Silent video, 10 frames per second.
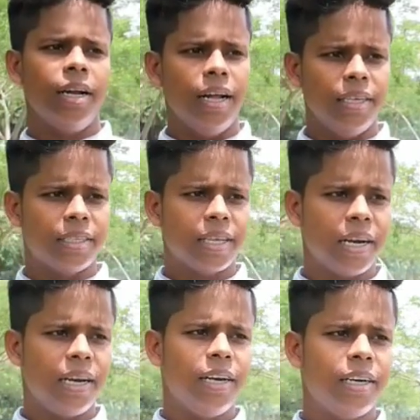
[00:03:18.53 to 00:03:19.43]
এই
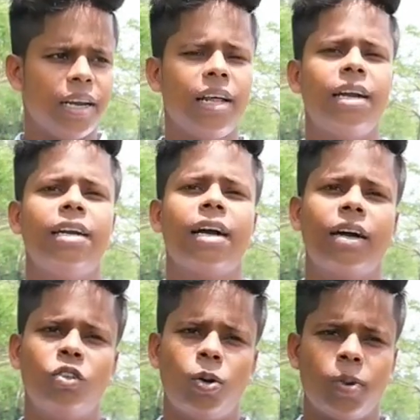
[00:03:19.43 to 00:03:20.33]
স্কারের লেটেলারে টাকা
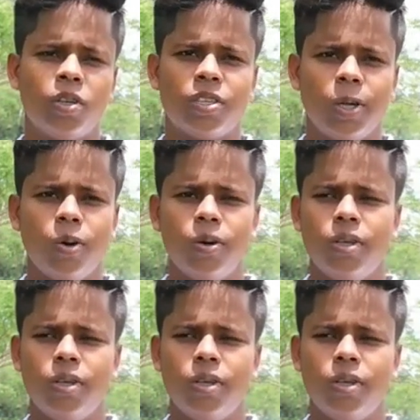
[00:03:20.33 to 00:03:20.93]
জমানো ছিল